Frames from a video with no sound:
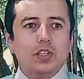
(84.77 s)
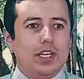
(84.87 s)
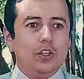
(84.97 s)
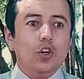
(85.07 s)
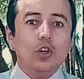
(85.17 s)

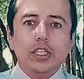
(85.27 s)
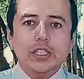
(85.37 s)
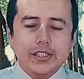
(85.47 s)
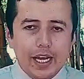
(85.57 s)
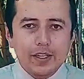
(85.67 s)
ahora no lo
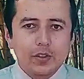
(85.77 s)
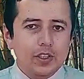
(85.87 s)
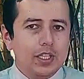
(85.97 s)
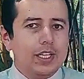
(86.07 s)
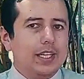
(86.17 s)

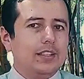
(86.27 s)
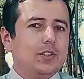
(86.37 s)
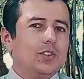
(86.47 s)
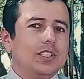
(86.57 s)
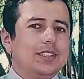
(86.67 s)
quitaron.
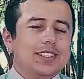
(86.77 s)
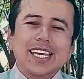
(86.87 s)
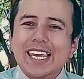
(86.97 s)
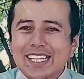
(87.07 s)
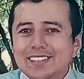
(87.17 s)
Entonces,
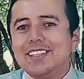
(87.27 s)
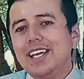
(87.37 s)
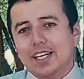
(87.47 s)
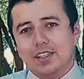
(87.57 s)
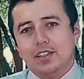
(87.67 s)
¿qué
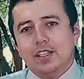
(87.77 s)
hacer?